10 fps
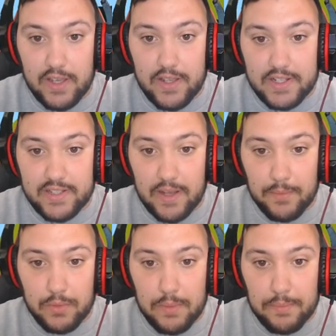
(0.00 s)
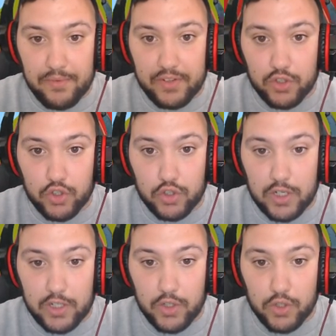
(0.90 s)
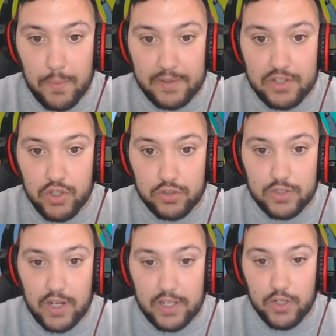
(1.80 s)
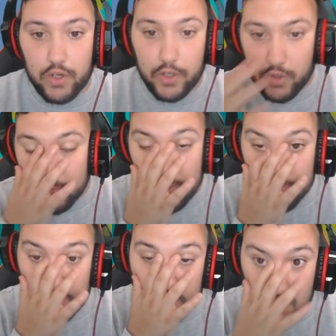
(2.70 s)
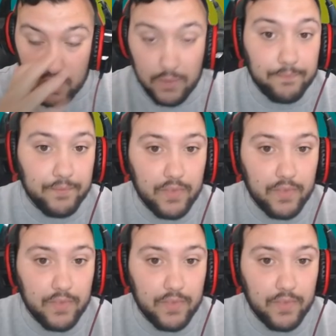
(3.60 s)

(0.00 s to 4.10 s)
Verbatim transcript: Y ahí estamos, bien, perfecto. No, tranquilo, no me mancho. Tranquilo que no me mancho.